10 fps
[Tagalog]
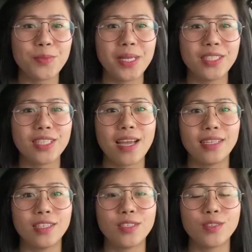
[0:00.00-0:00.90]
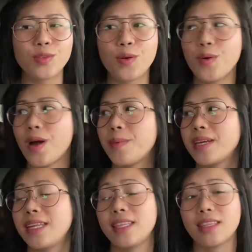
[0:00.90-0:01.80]
my channel. So,
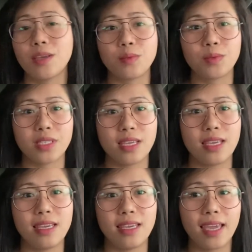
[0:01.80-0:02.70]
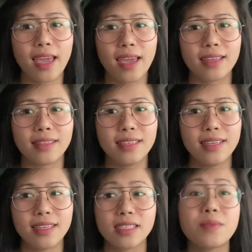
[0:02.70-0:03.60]
habang hinihintay ko si Ken,
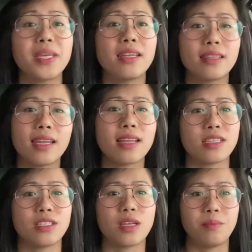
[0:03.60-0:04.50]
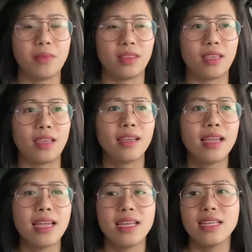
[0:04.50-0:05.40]
kasi may inatenan lang siyang meeting,
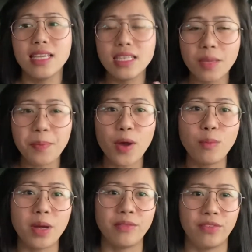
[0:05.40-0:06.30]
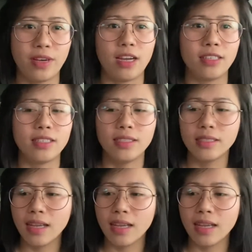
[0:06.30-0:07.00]
naisipan ko mag-vlog.